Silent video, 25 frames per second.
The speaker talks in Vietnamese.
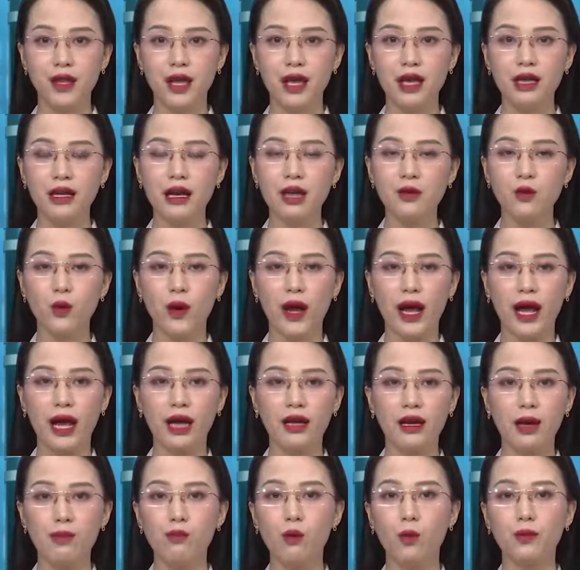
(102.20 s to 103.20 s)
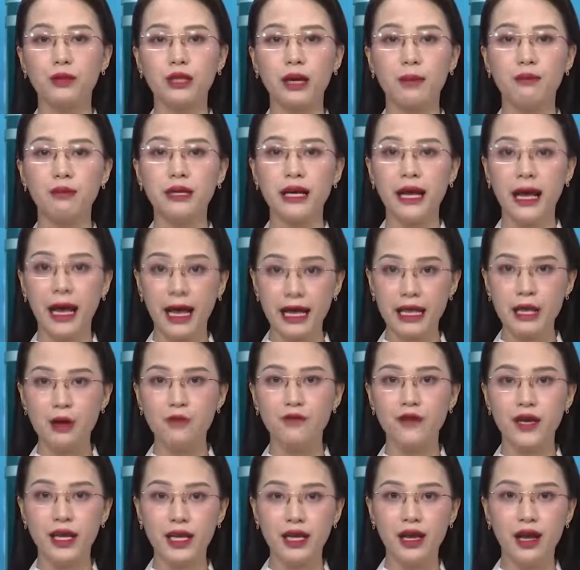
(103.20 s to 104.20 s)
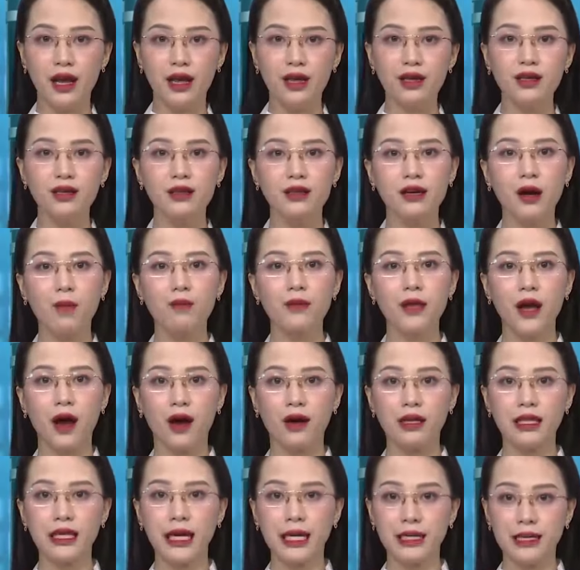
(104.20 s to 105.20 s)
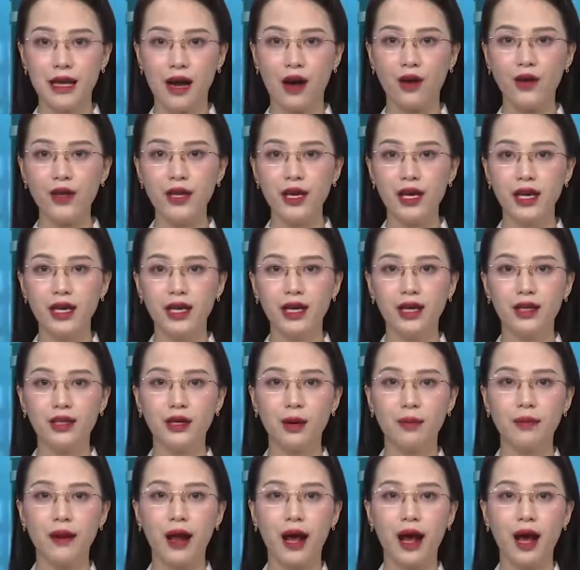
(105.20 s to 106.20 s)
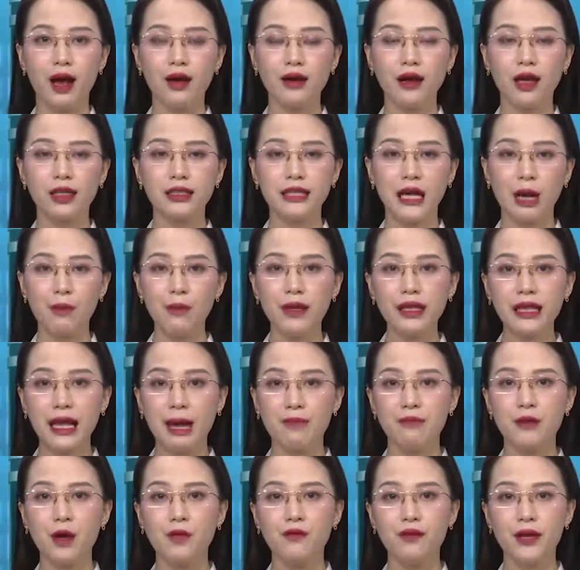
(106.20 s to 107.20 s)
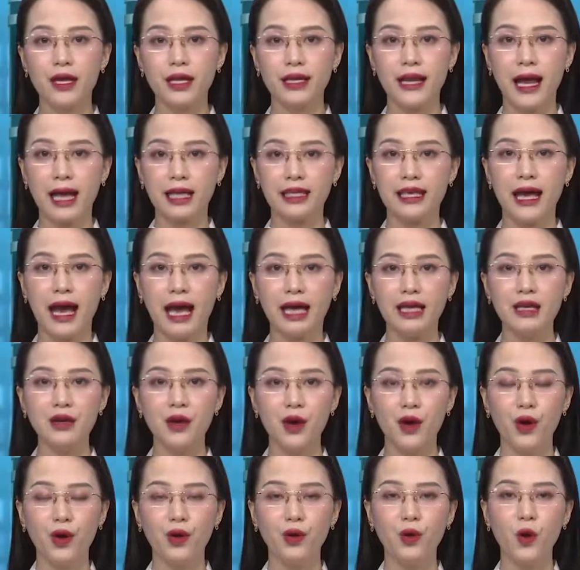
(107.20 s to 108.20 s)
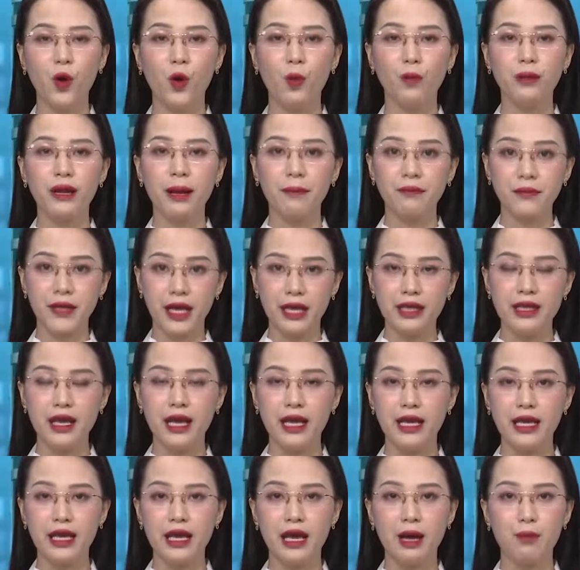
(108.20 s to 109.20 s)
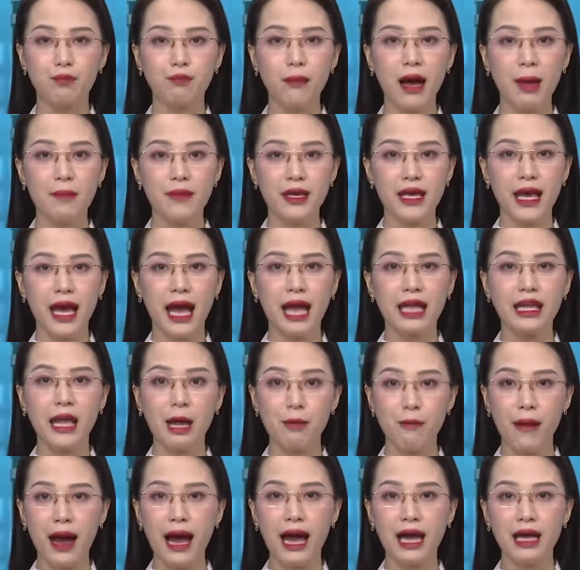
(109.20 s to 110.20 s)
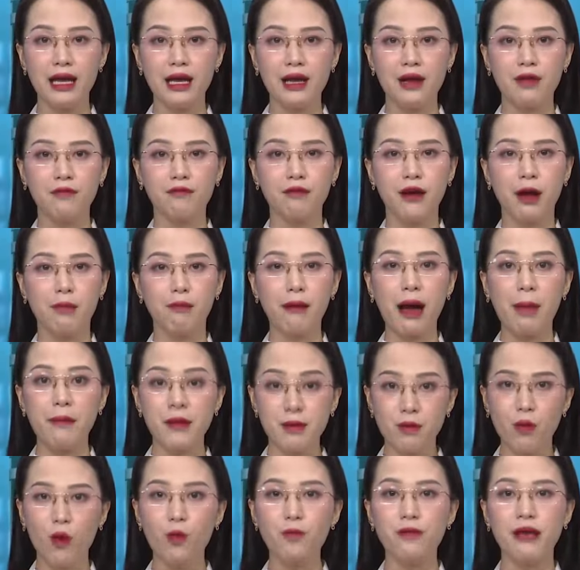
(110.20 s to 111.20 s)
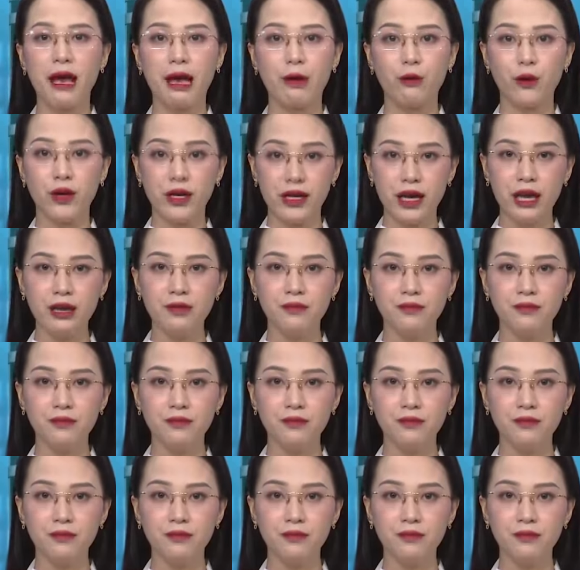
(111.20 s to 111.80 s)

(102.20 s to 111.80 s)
Kết quả có 112 giáo viên được công nhận dạy giỏi, trong đó có 68 giáo viên đạt giải, gồm 5 giải nhì, 32 giải ba và 31 giải khuyến khích.